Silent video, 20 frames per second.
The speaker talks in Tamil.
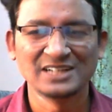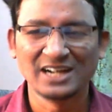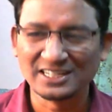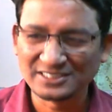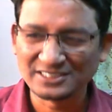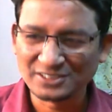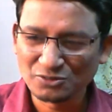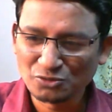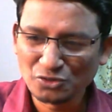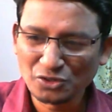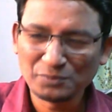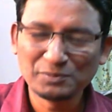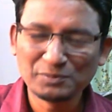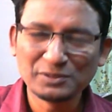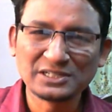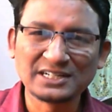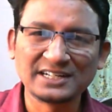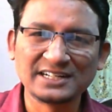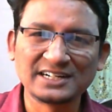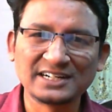அந்த
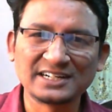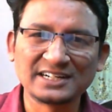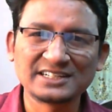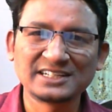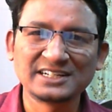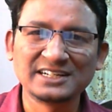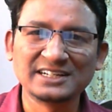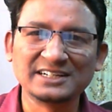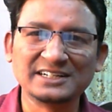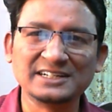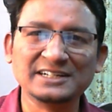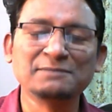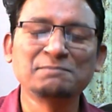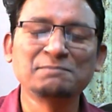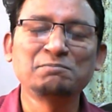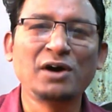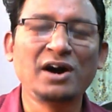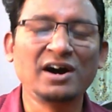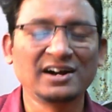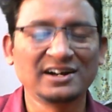குறிப்பிட்ட இடத்துல
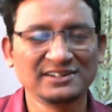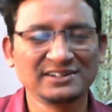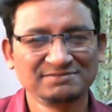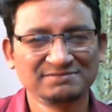நிற்பாங்க